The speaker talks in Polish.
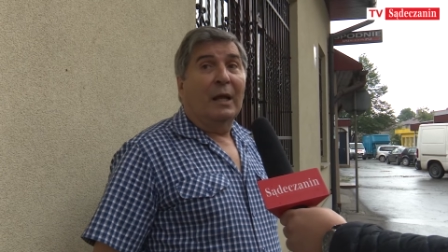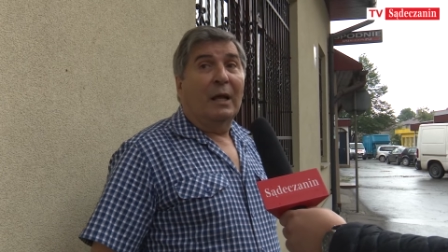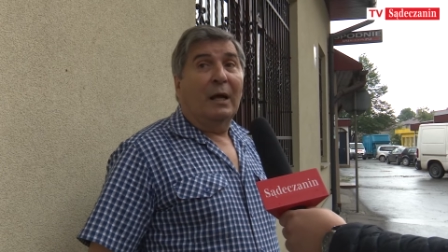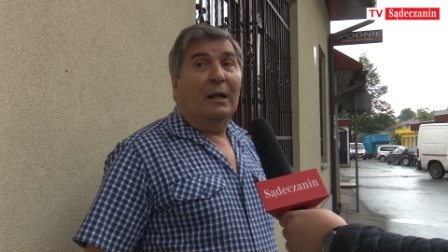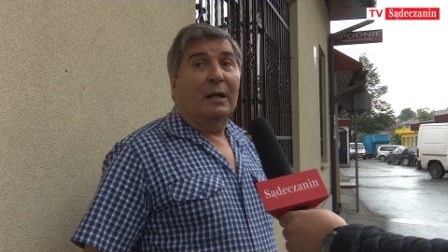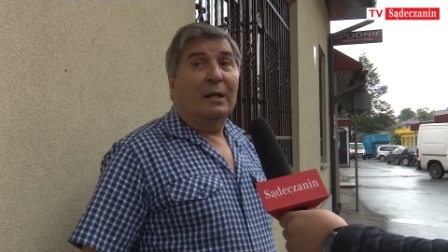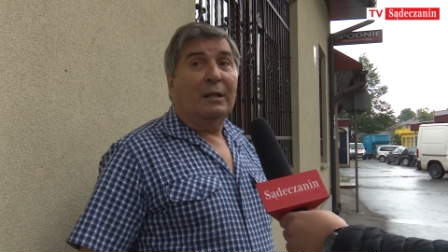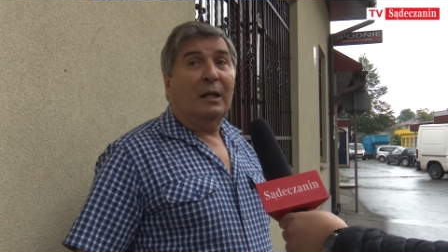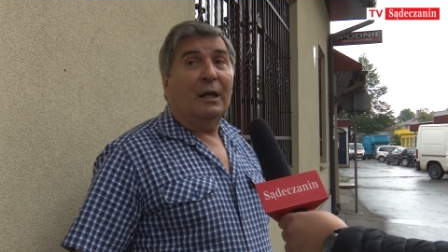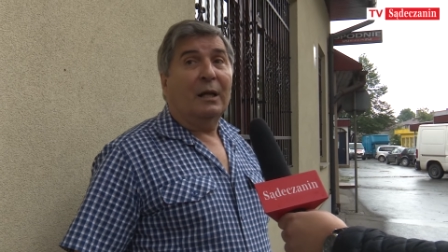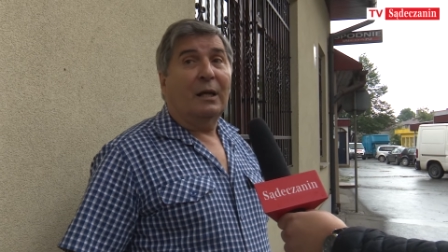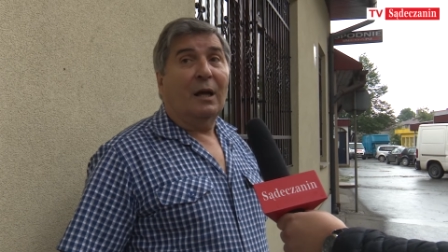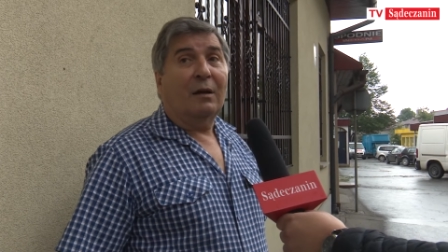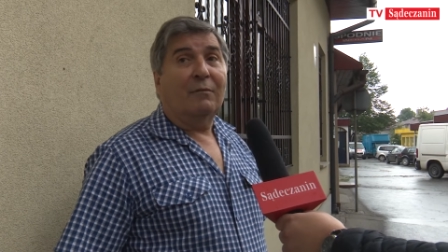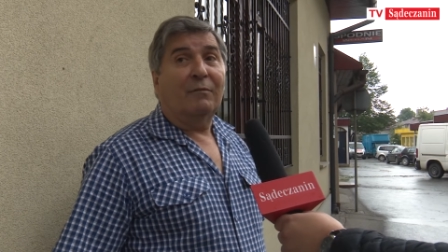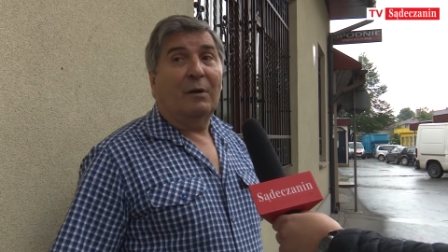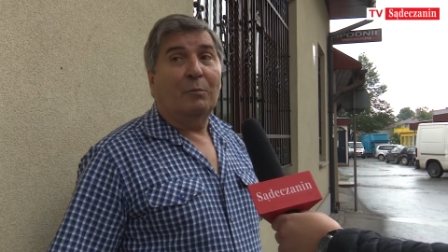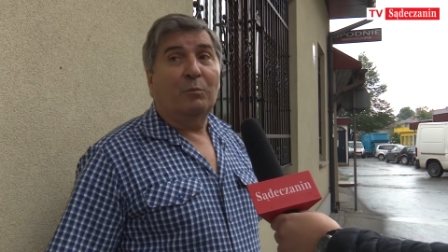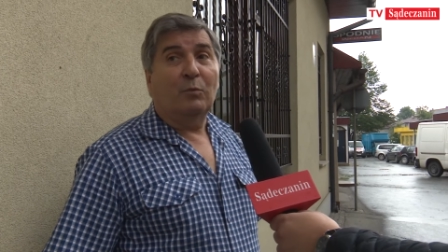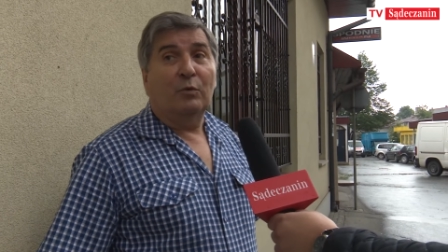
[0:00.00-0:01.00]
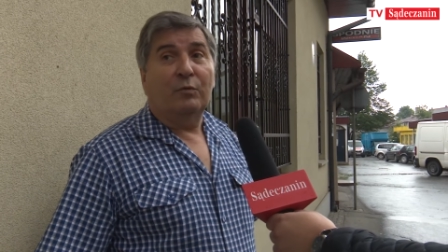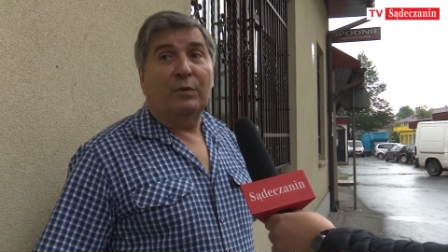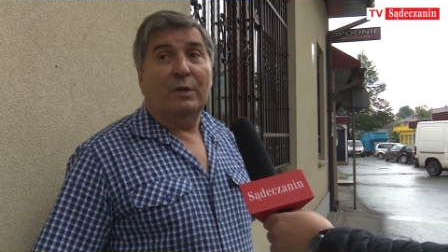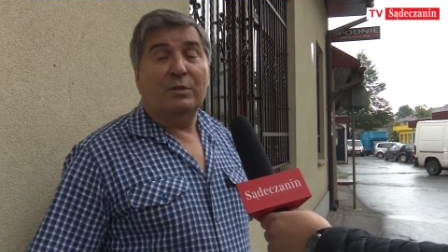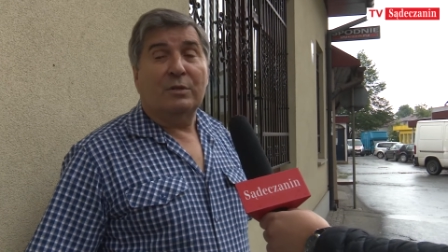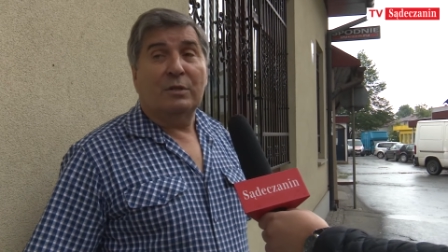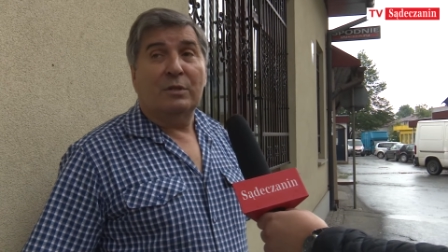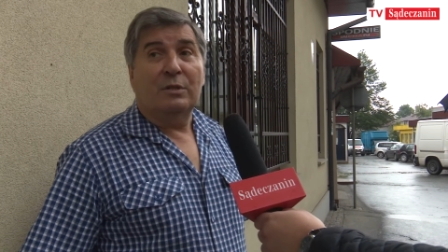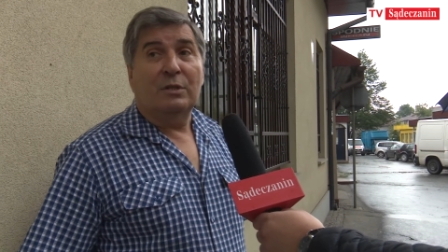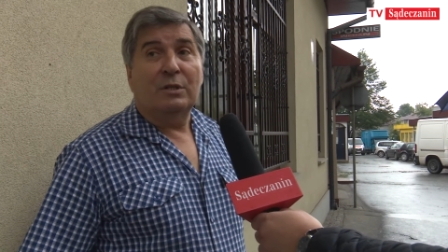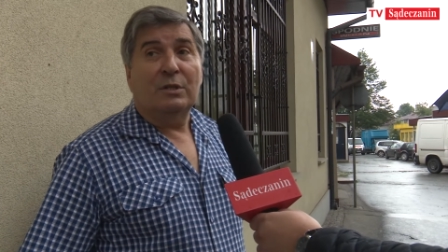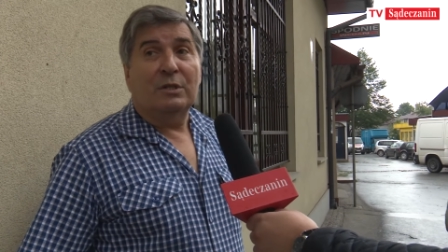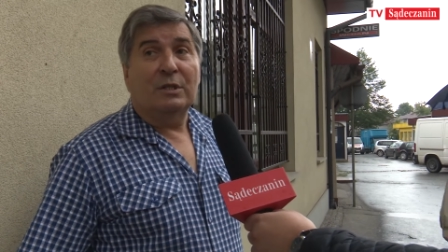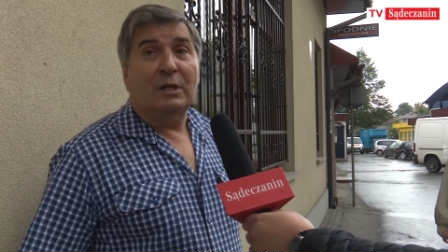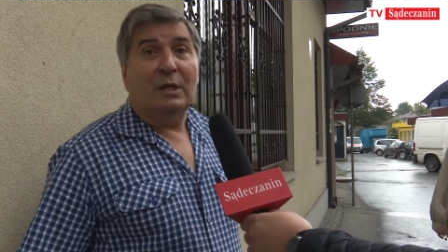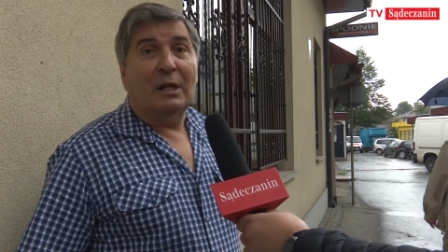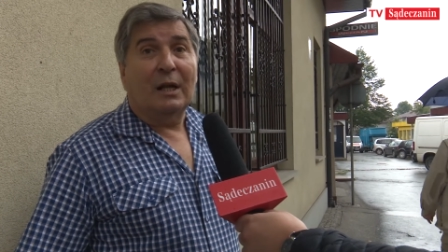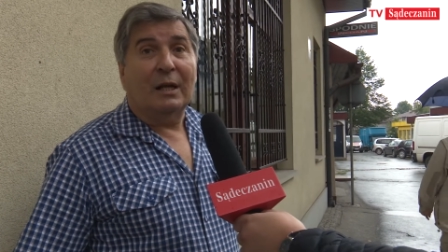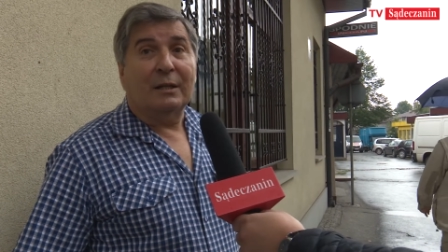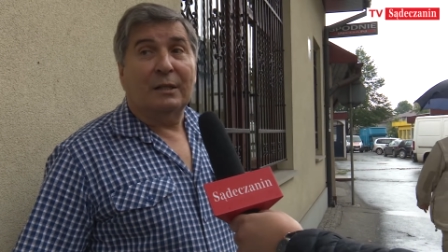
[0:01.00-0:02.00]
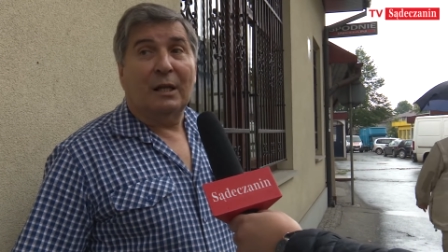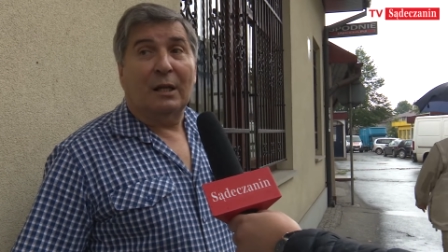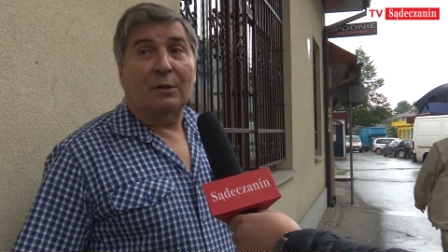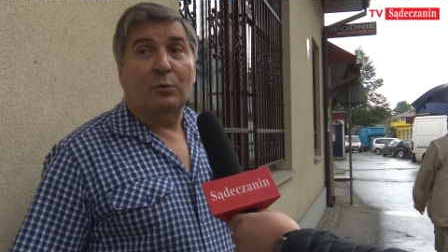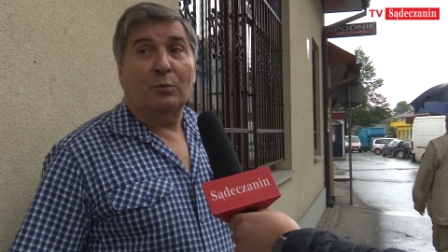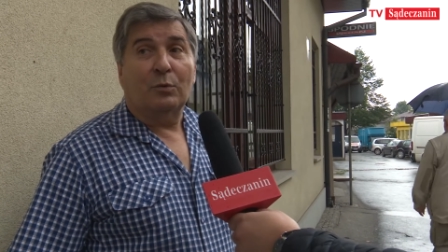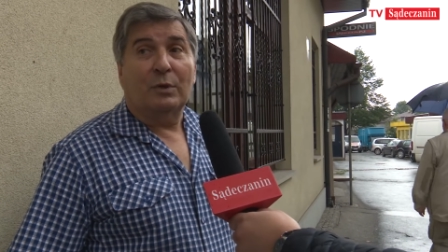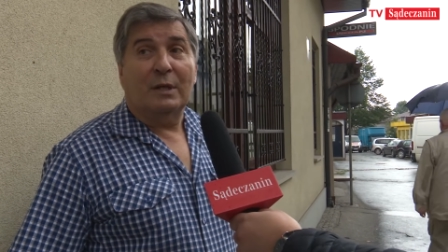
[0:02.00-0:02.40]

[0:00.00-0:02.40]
ale tak jak wam mówię, 30 lat ja tu